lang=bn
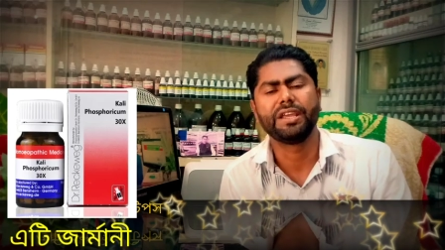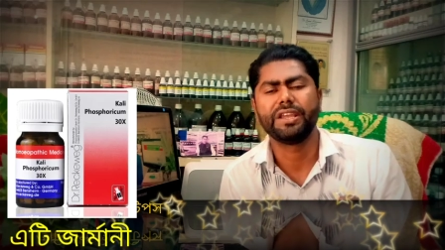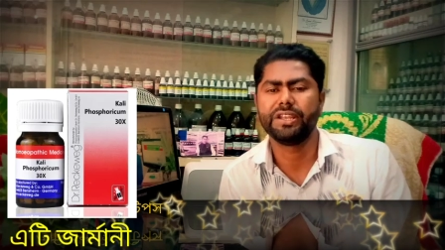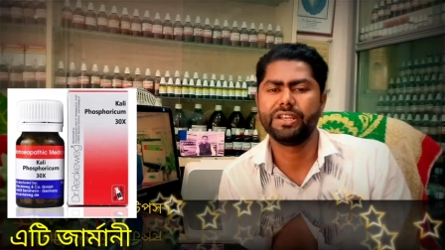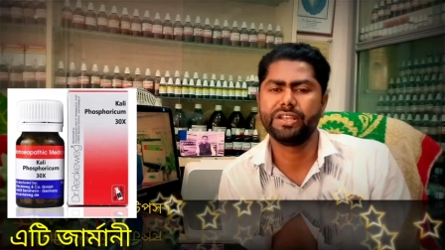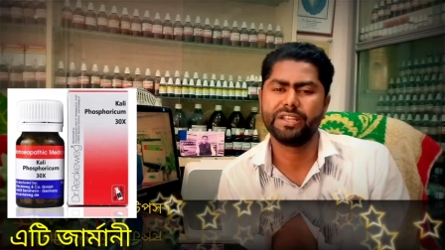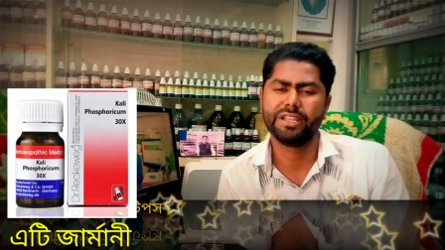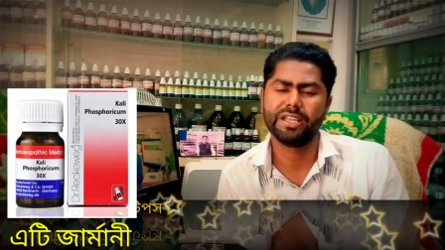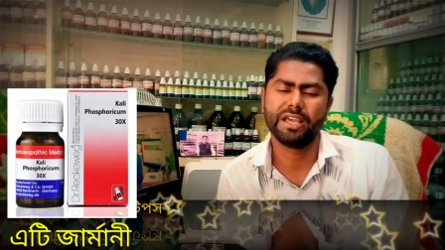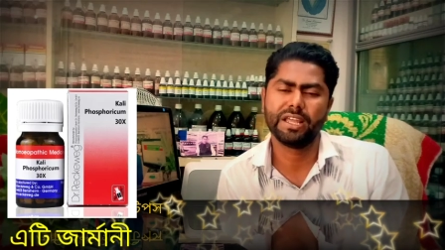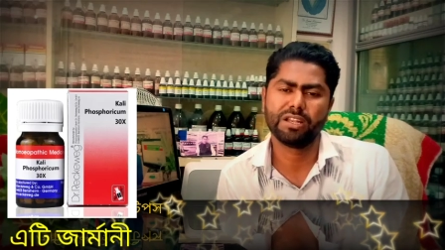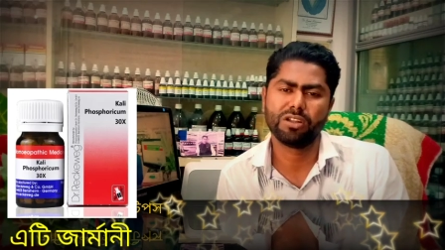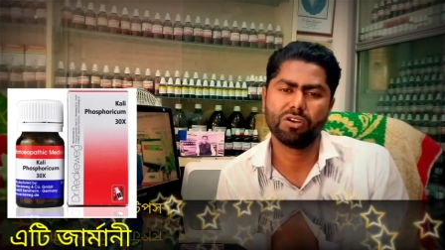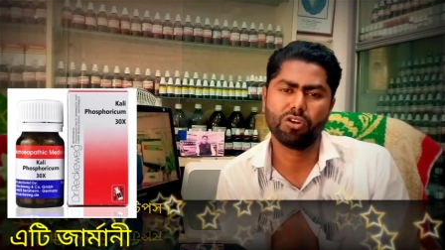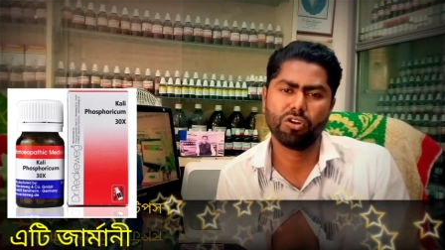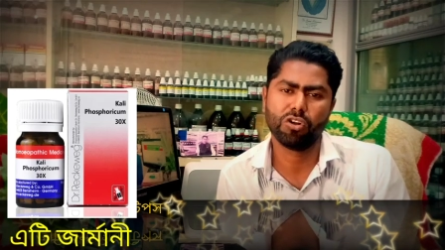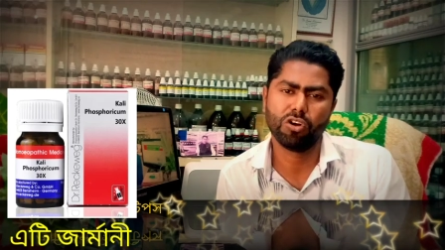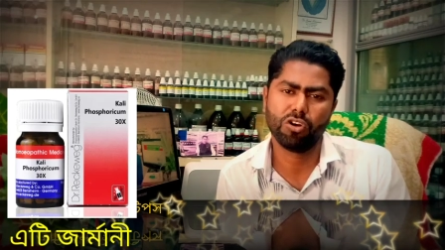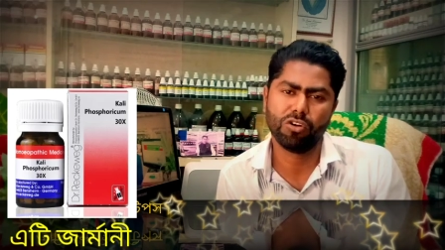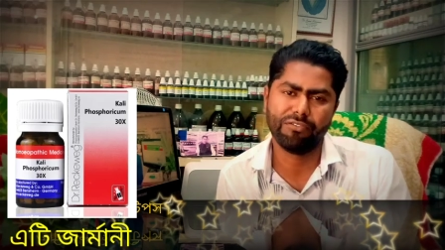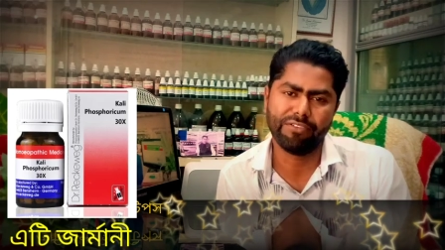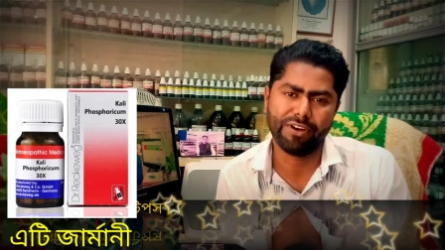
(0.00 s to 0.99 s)
ইন্ডিয়ান
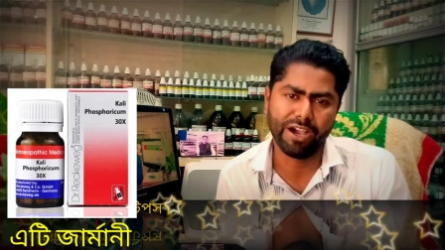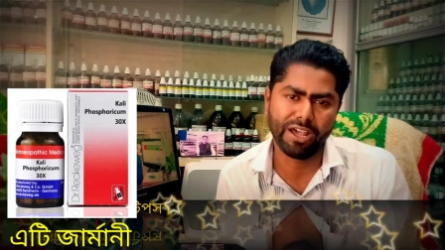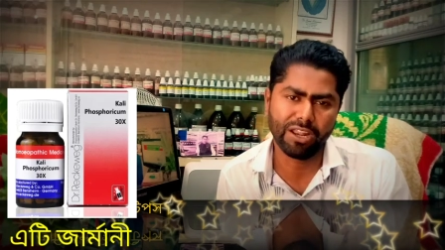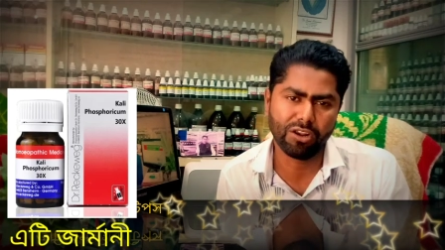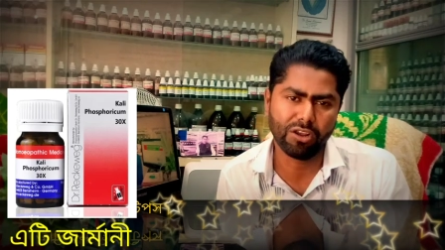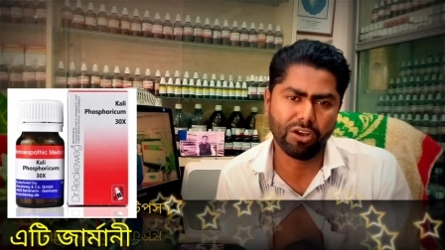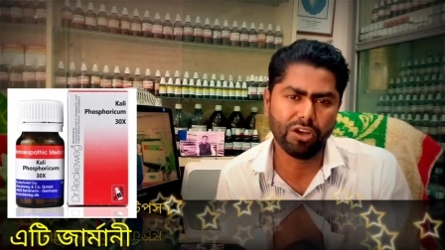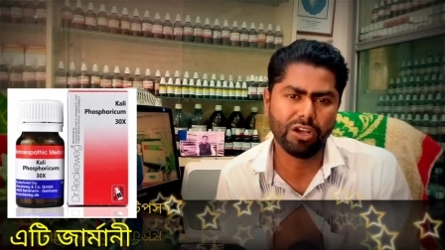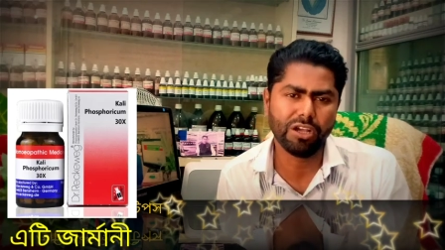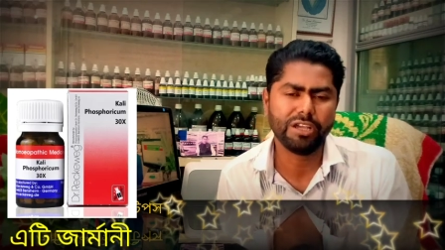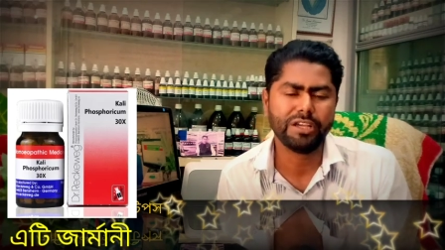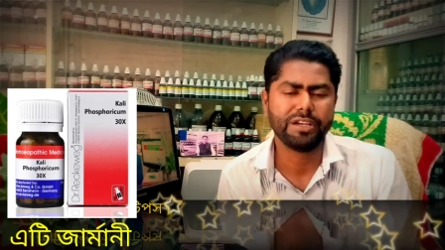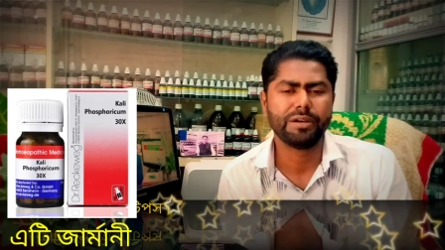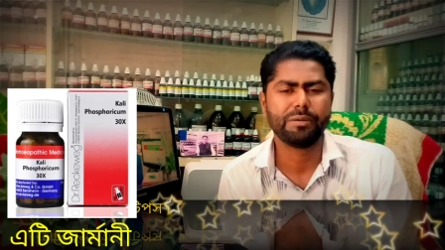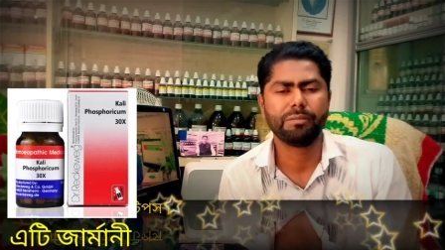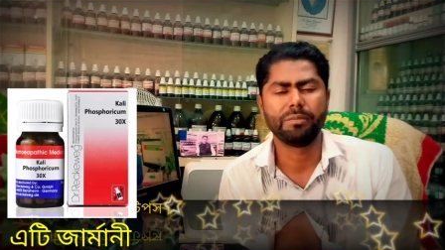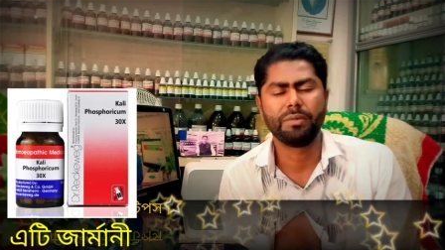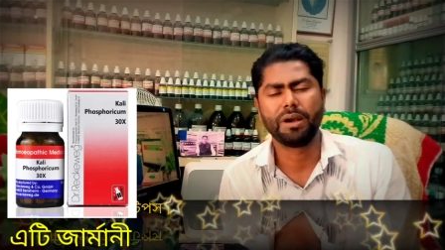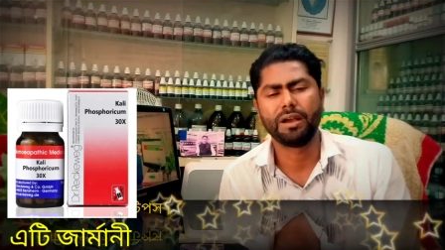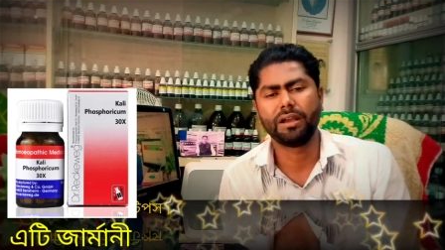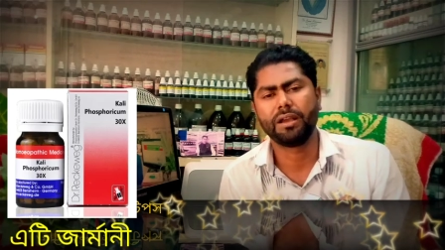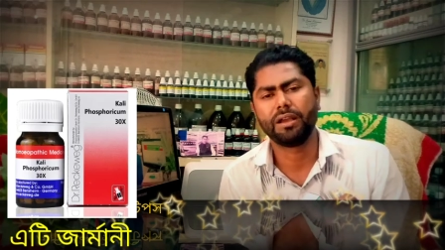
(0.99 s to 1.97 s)
হলেও ভালো
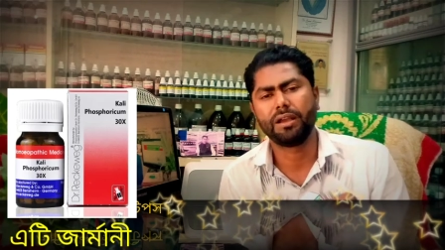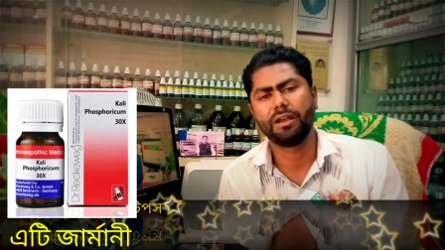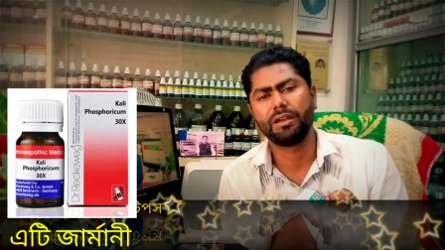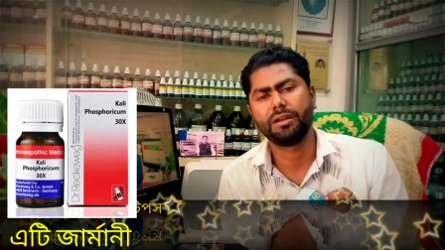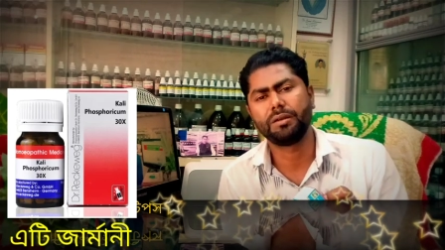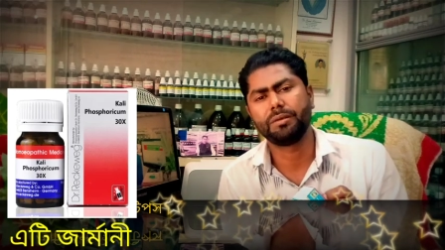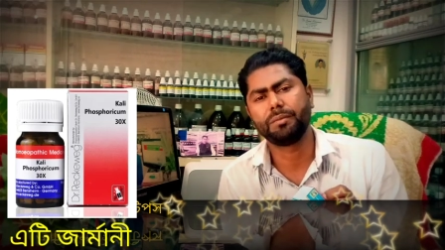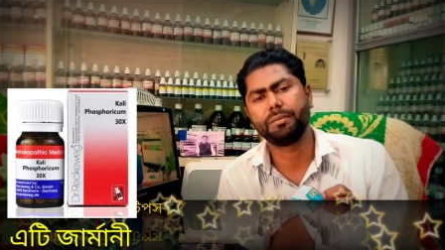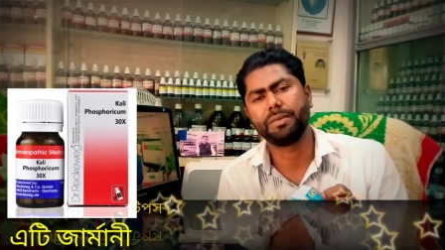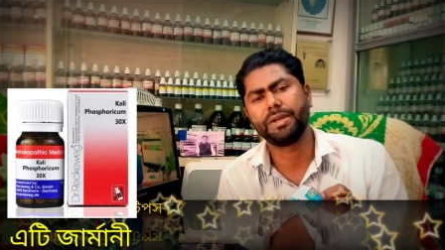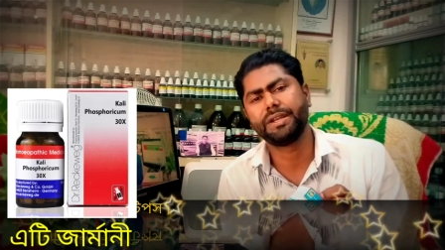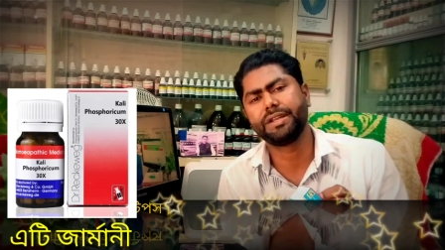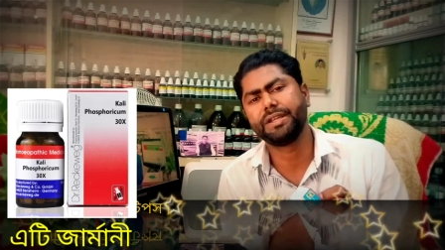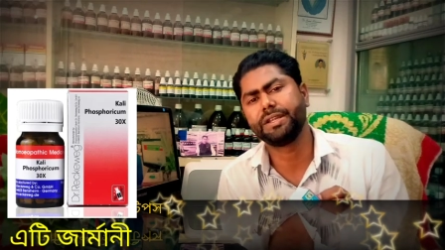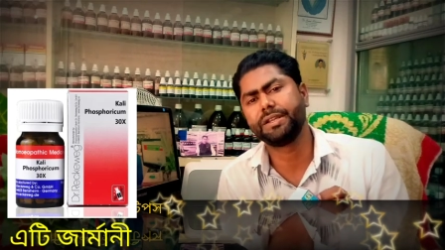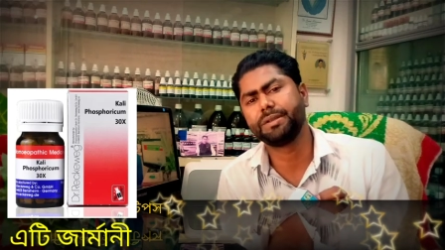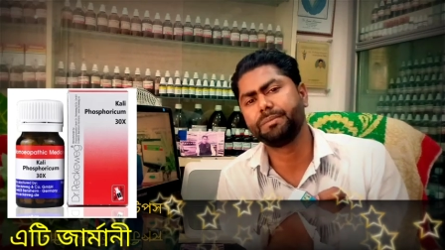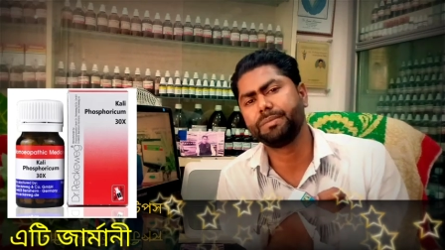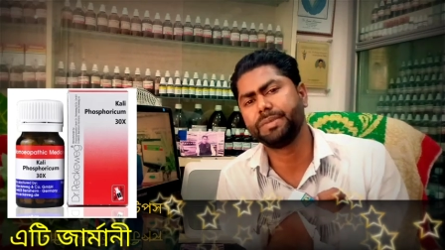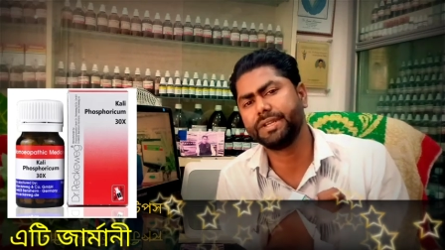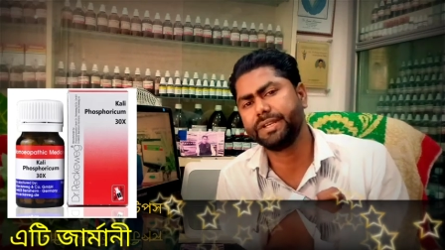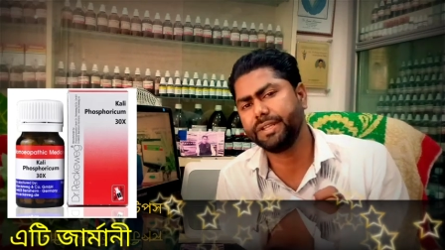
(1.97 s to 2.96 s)
বা মেড ইন
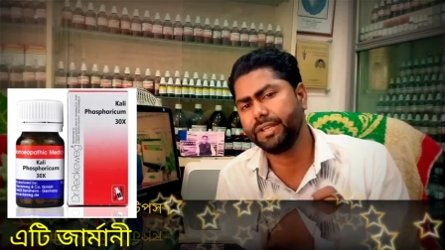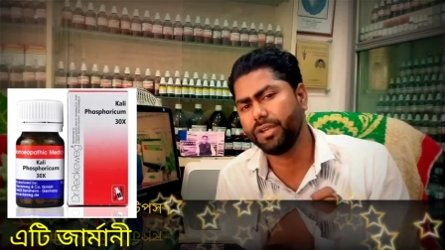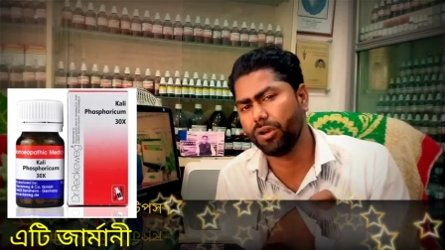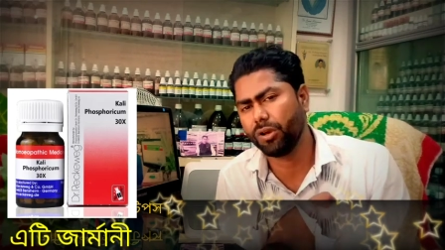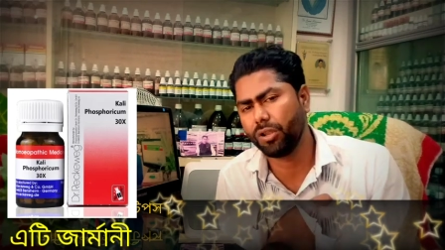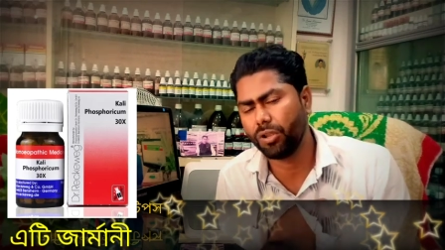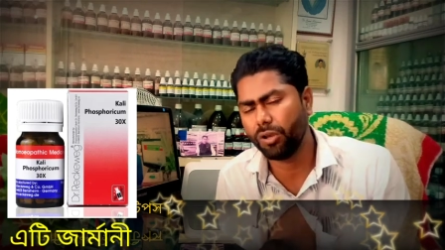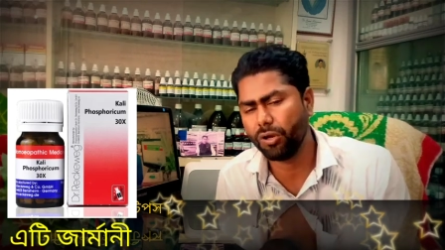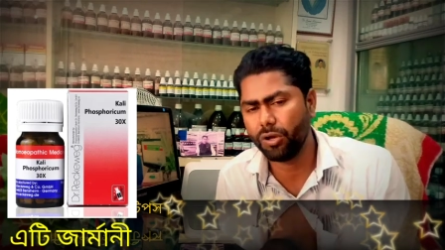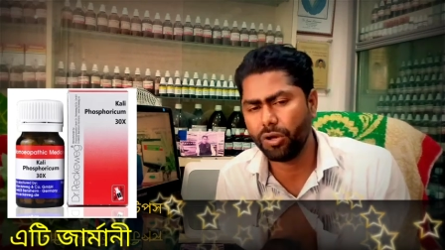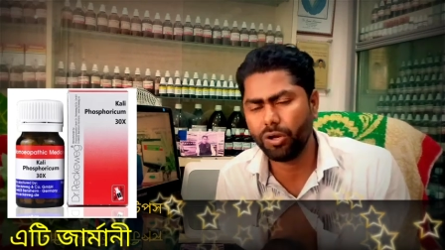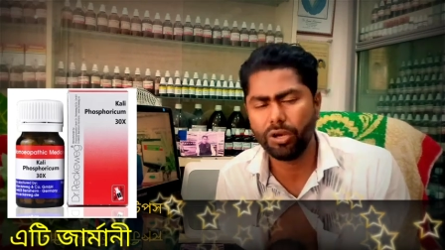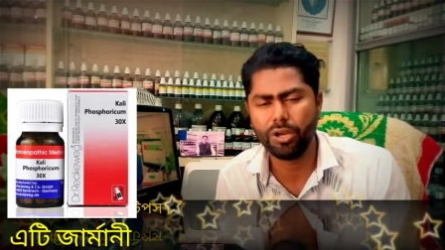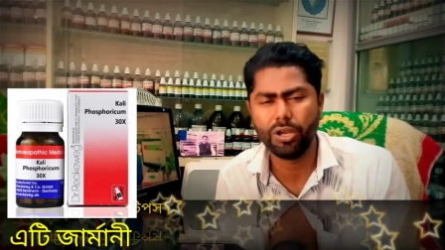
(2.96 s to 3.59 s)
বিডি হলেও